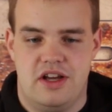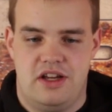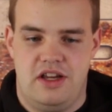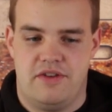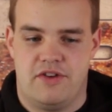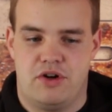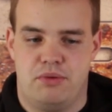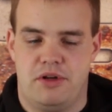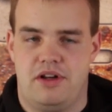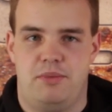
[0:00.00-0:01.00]
Irgendwann
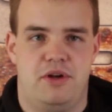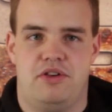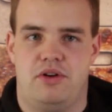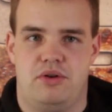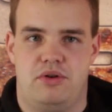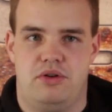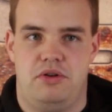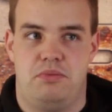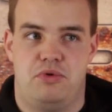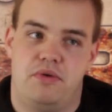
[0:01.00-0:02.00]
kommt dann demnächst auch noch
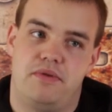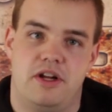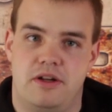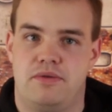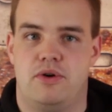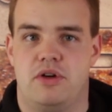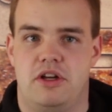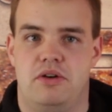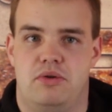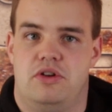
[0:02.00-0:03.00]
die Profile
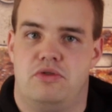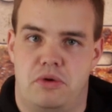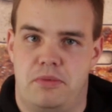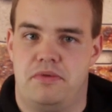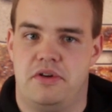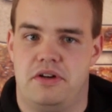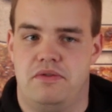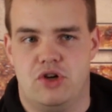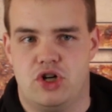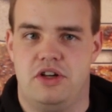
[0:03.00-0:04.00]
NVG und die Turbofan,
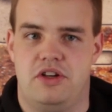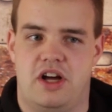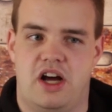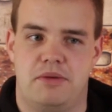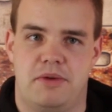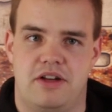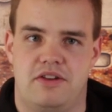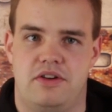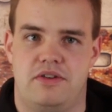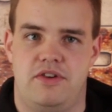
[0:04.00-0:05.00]
wahrscheinlich in einem
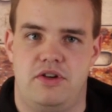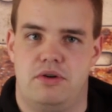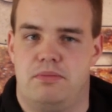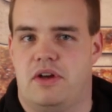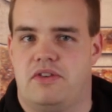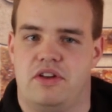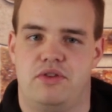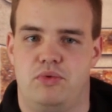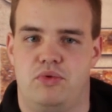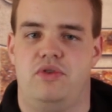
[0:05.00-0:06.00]
einzelnen Video, passt ganz
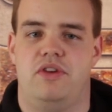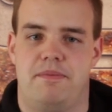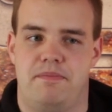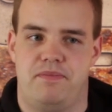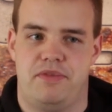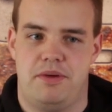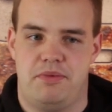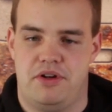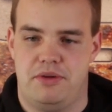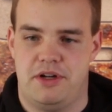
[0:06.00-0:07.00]
gut zusammen. Gibt
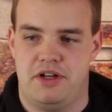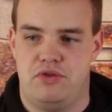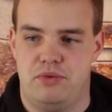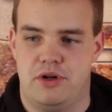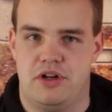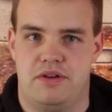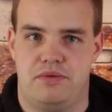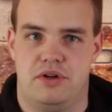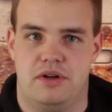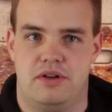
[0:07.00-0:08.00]
ja auch eine Menge Zubehör dafür.